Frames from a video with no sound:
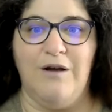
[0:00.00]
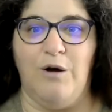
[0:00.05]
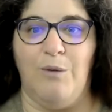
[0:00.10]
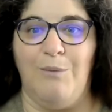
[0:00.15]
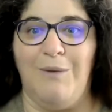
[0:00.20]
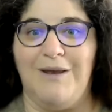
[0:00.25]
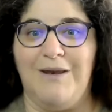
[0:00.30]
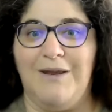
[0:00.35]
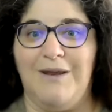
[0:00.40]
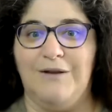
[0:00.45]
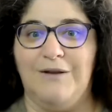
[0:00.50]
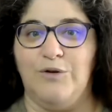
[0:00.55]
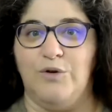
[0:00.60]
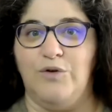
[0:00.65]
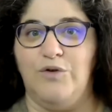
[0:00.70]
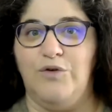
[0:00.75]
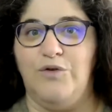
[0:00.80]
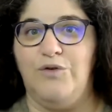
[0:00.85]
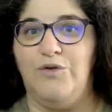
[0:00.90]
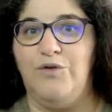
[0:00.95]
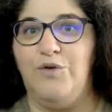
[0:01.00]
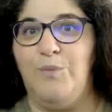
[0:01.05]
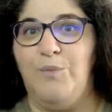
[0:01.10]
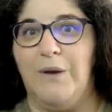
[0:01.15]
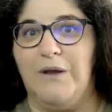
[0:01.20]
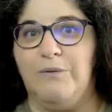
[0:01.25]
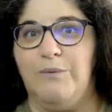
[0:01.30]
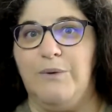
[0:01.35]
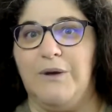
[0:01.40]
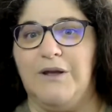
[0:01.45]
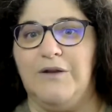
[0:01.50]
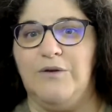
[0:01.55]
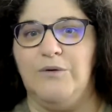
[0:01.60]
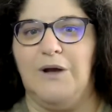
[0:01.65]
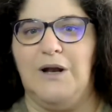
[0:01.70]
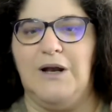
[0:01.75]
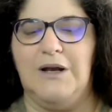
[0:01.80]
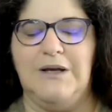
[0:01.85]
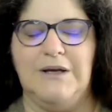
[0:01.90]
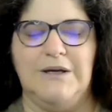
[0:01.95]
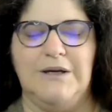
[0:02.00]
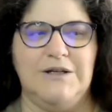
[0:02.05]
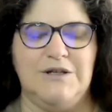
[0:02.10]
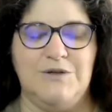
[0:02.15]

comme un être super spirituel,